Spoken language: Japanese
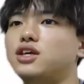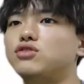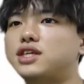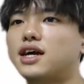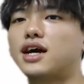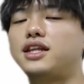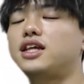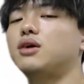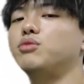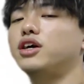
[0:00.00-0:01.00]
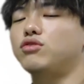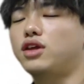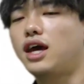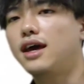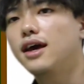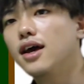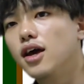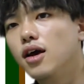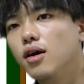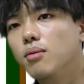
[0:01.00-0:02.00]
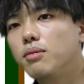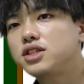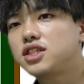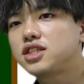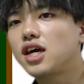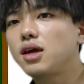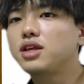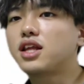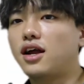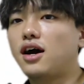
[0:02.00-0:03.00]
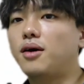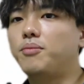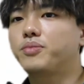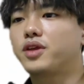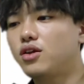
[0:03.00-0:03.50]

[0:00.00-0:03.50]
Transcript: ていう正解データもないので、まあ、実際見たら、